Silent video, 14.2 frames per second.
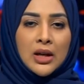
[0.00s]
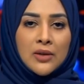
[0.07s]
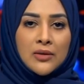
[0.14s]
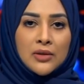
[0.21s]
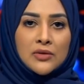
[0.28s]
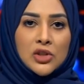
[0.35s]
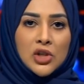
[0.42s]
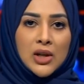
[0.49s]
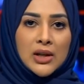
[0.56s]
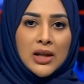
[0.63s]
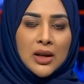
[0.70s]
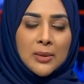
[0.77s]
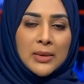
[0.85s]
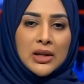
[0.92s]
في انفجار
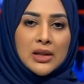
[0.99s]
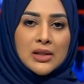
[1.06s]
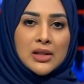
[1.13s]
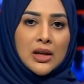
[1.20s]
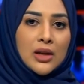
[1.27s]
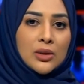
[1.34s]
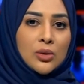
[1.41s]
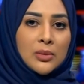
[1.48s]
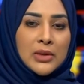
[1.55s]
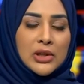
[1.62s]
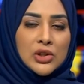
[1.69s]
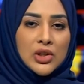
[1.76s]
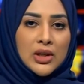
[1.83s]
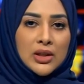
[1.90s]
لغم زرعته
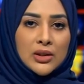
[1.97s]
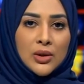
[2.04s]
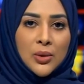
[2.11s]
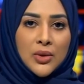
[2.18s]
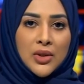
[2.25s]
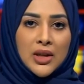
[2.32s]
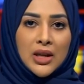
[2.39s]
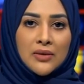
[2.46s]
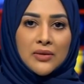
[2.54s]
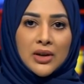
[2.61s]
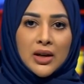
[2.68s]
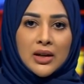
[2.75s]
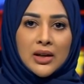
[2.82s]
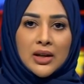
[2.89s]
الميليشيات الحوثية
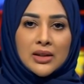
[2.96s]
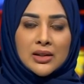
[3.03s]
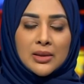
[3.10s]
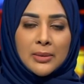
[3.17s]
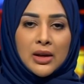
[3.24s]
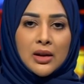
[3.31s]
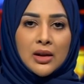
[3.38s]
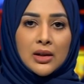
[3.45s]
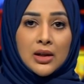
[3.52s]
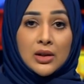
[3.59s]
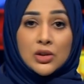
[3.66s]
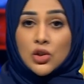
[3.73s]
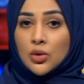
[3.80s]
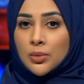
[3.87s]
في قرية
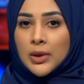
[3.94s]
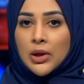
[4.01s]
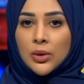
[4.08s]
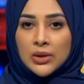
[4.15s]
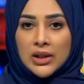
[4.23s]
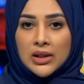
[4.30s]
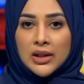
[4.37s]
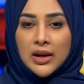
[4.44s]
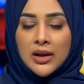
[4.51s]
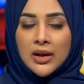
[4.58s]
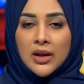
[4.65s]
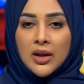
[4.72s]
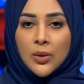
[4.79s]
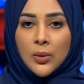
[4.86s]
المقانع جنوب الحديدة
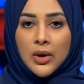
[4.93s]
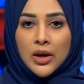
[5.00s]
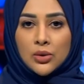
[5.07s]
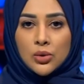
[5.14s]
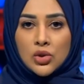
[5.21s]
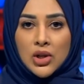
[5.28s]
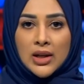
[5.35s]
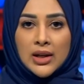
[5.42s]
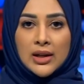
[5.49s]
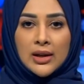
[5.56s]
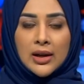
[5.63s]
وتشكل